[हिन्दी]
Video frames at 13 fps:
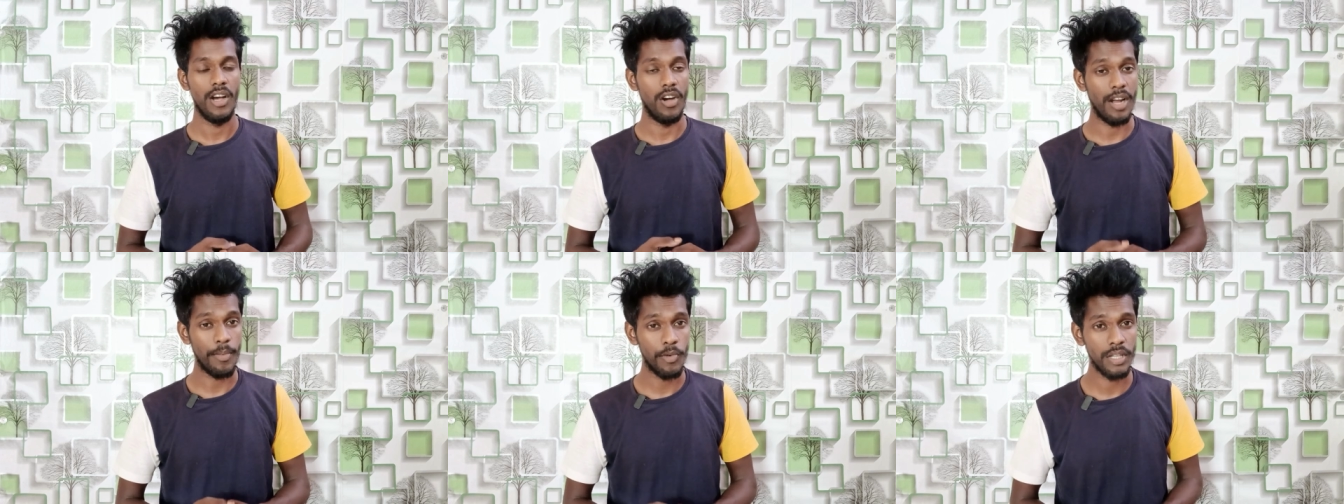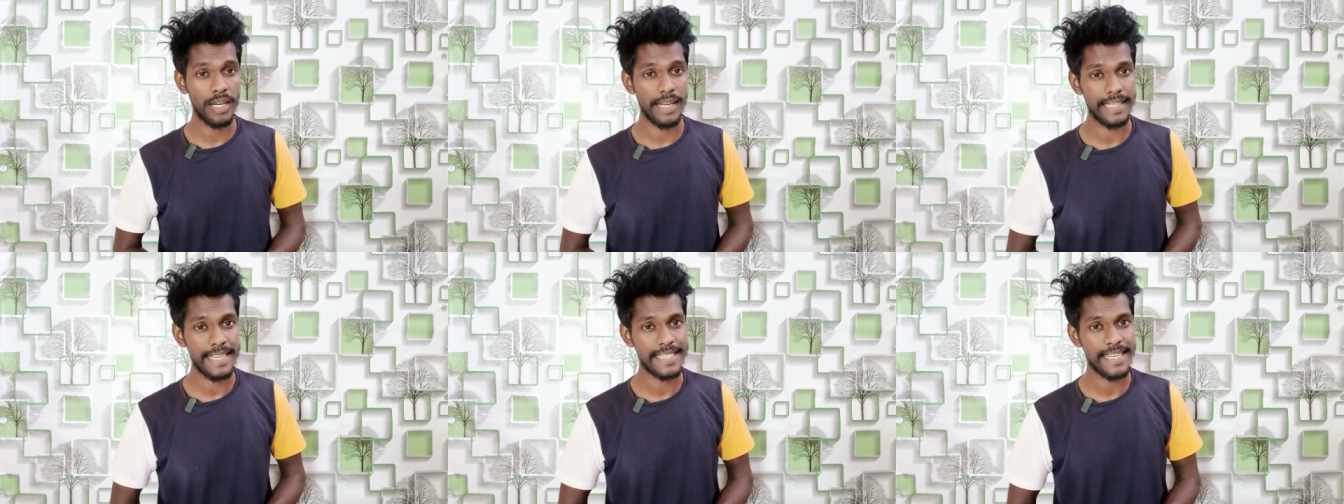और आपको
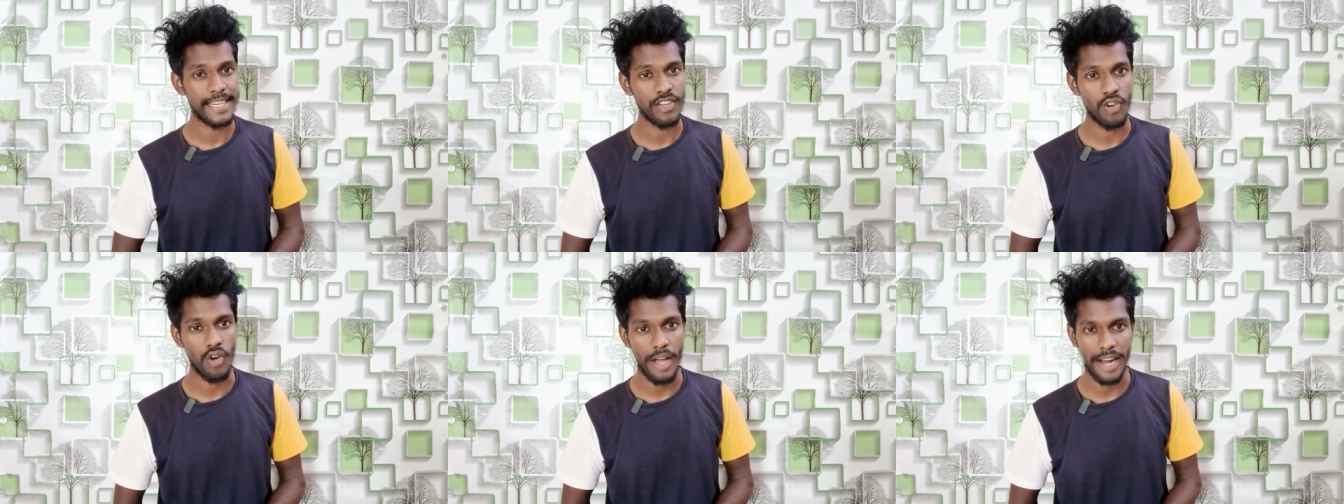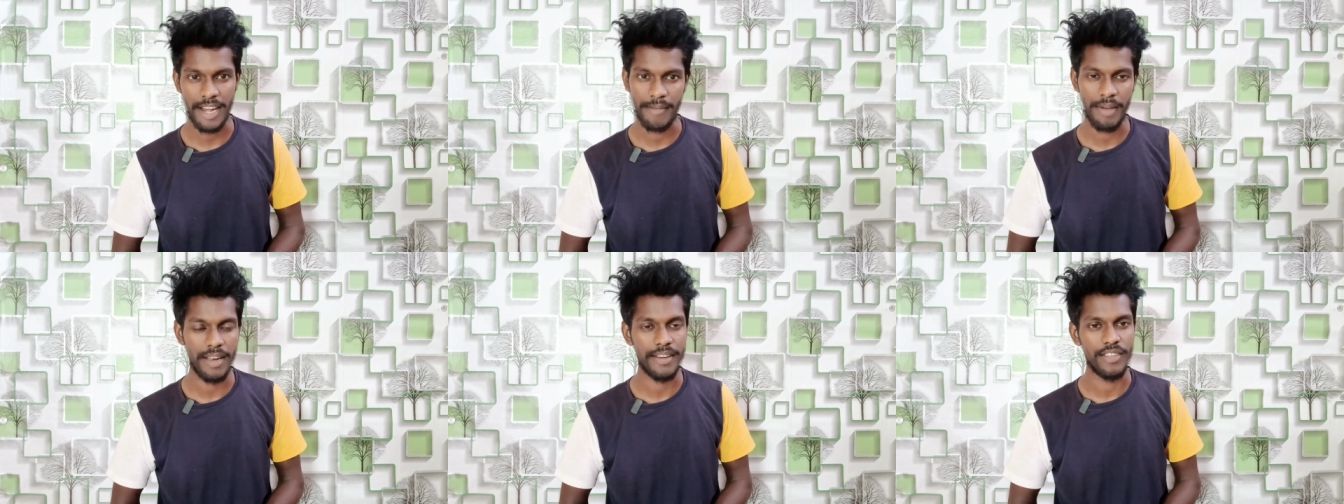दिखाते हैं इस सेटिंग को
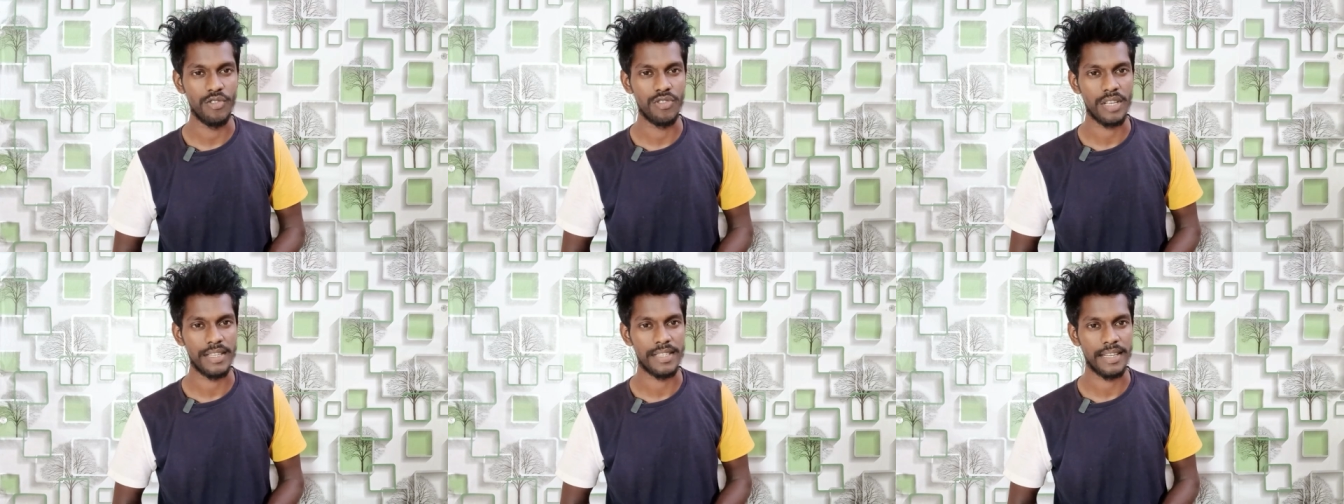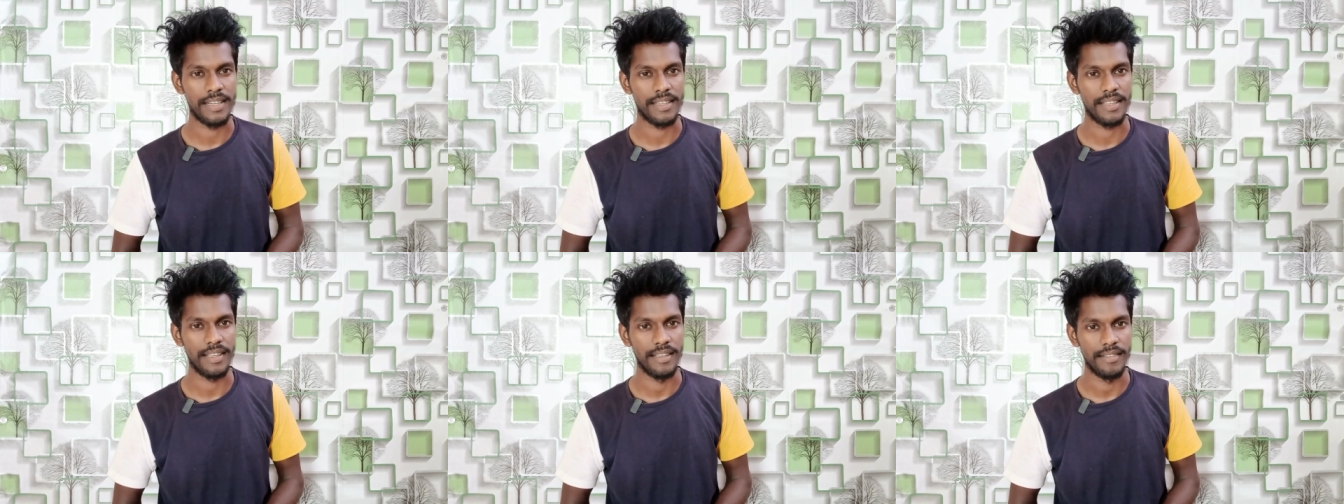एनेबल एंड यूज कैसे
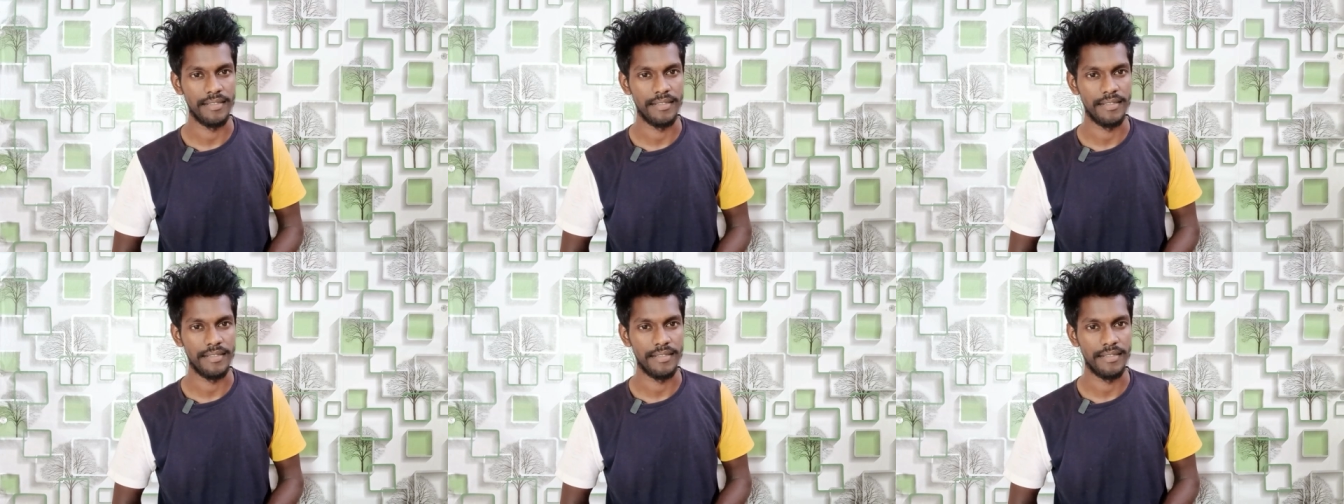करते हैं